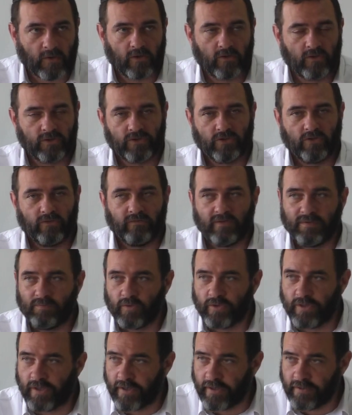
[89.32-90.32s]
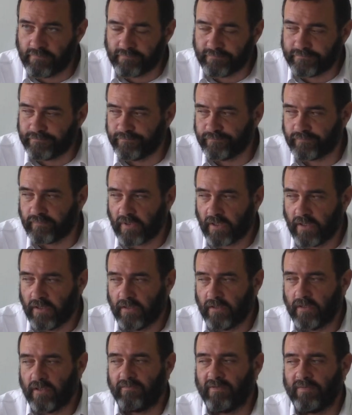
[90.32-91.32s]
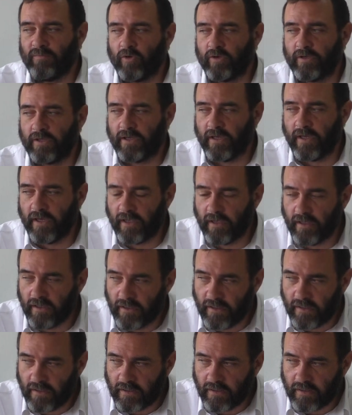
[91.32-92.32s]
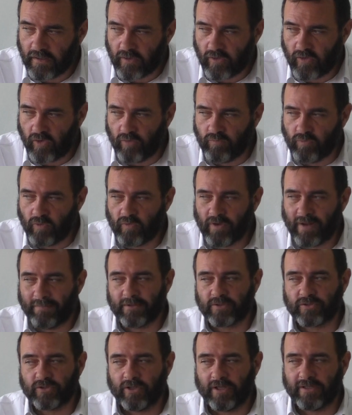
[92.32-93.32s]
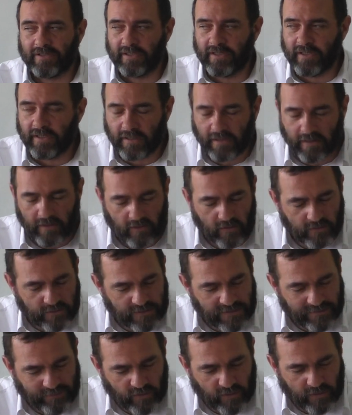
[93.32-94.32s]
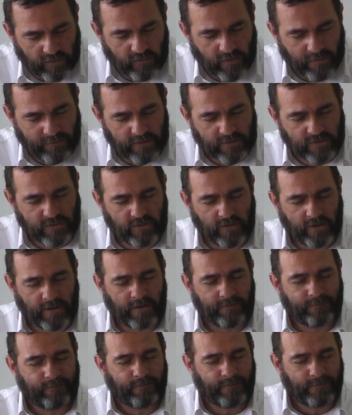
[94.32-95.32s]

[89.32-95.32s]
todo eso lo vimos ya, y vimos que como una persona tiene el concepto de que una persona,